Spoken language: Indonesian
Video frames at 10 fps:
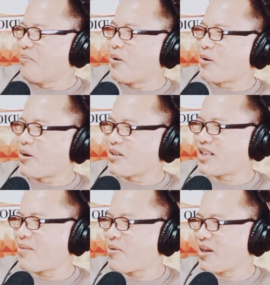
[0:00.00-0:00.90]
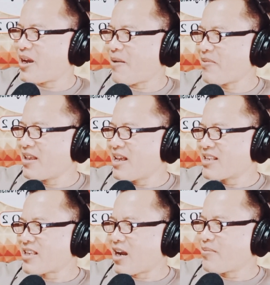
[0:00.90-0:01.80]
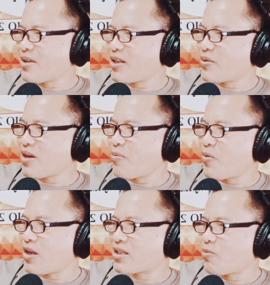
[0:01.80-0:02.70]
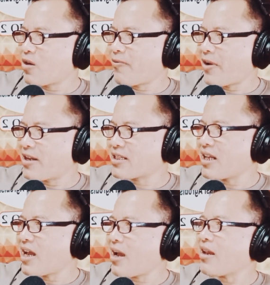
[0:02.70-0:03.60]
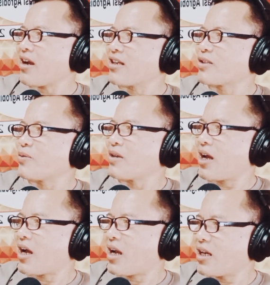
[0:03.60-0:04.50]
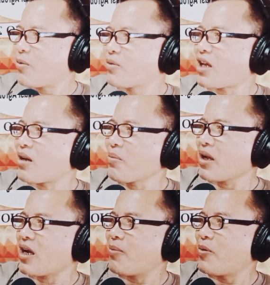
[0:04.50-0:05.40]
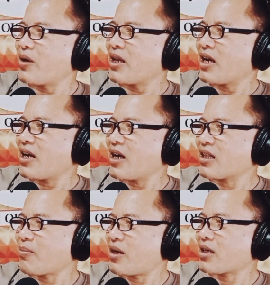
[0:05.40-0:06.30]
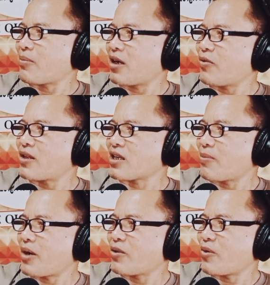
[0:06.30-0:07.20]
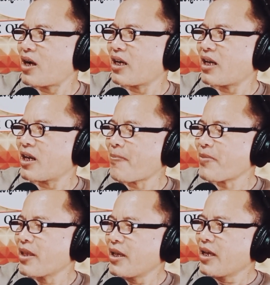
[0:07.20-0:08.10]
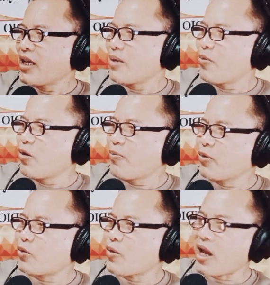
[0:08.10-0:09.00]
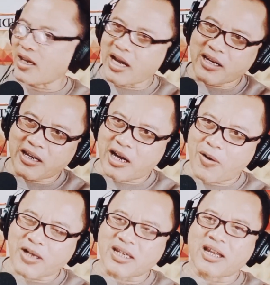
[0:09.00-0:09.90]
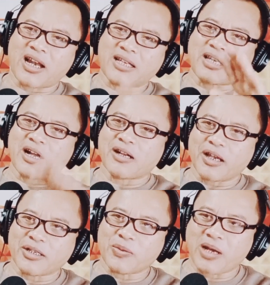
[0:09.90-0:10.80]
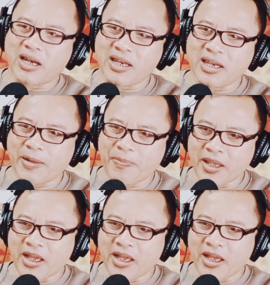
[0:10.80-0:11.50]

Bokong Semok Yam. Salamnya juga buat semua fans Tia yang sudah ikutan bergabung nih ya dengan teman-teman nuansa Banyuwangian Yam. Ibu Lo Putu Aryani di kawasan Alas Sangker juga nih.